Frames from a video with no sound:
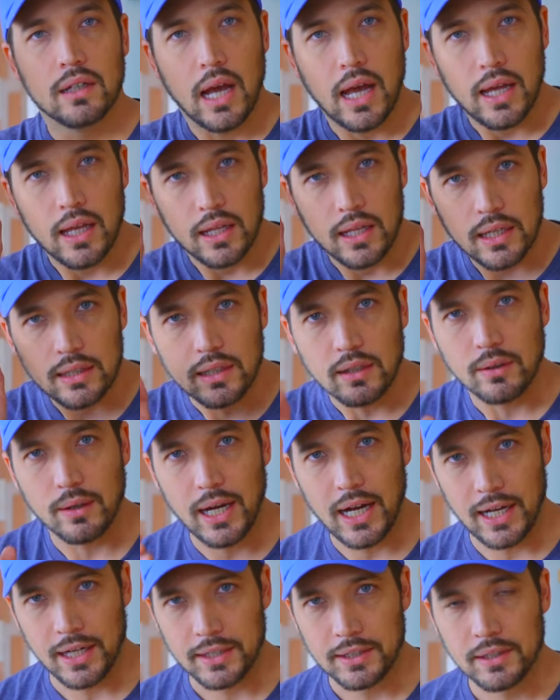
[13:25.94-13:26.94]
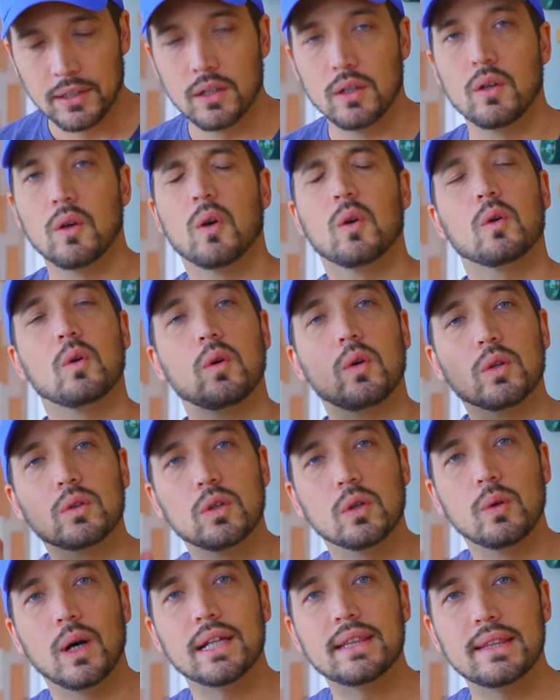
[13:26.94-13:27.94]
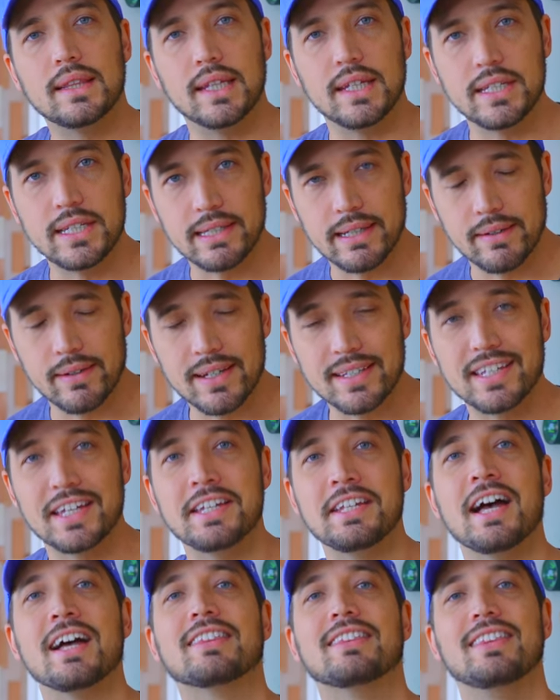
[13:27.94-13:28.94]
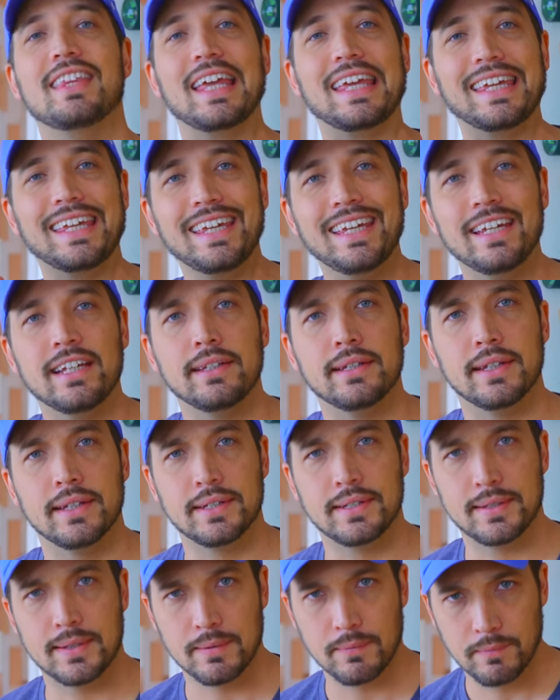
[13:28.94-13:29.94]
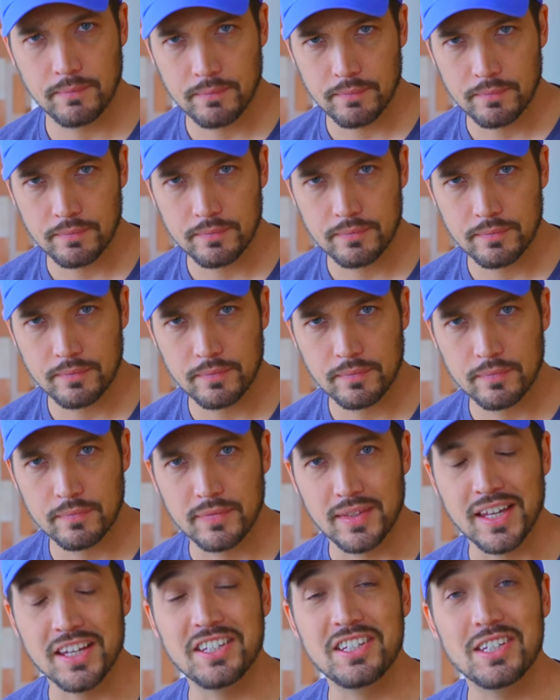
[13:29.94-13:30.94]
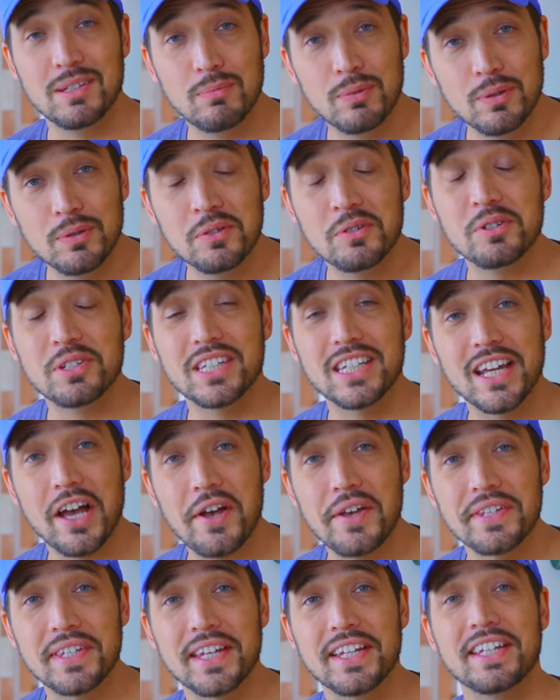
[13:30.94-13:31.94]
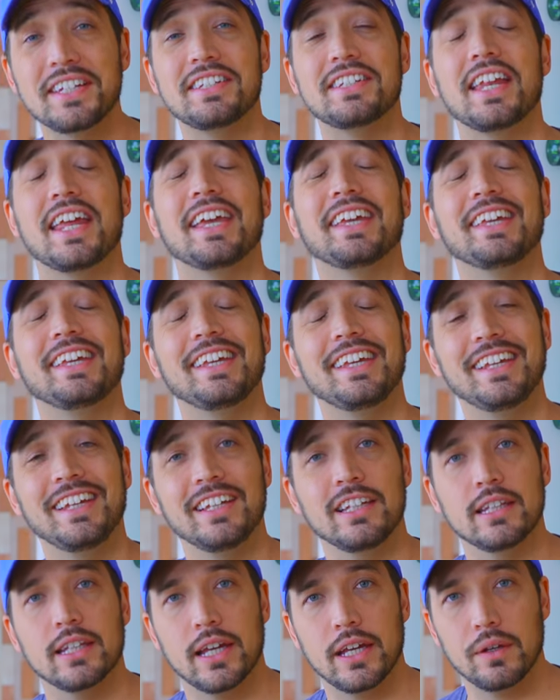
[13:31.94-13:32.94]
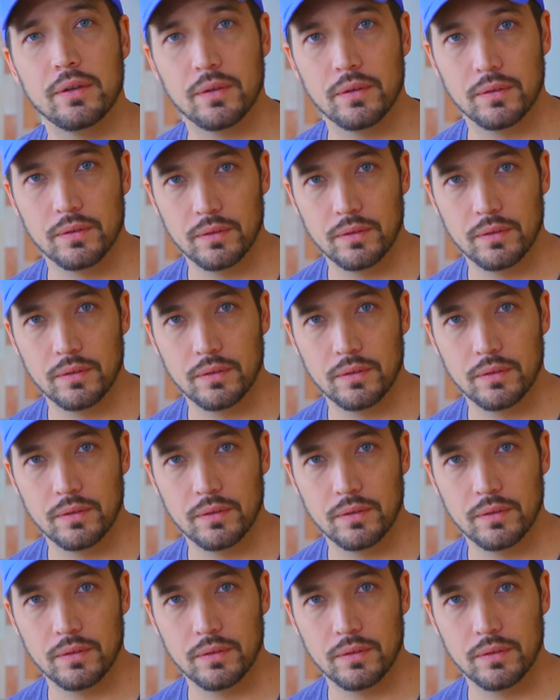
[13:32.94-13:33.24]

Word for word: あなたは断って幸せになっていいんです、ね、自分を幸せにしていいんだよ、